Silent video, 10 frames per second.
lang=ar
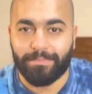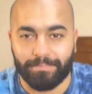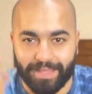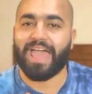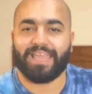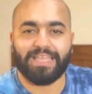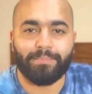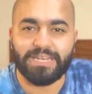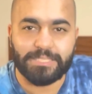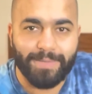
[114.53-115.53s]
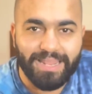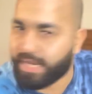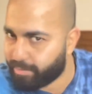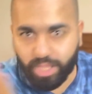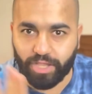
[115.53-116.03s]
ابنه انا كده بالنسبه لي
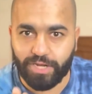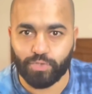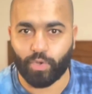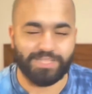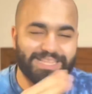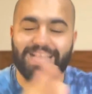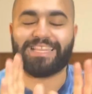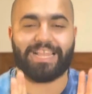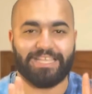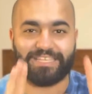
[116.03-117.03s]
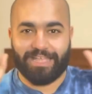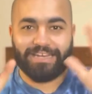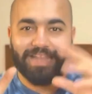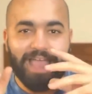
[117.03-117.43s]
رمضان خلص وخلاص دخلت على العيد ان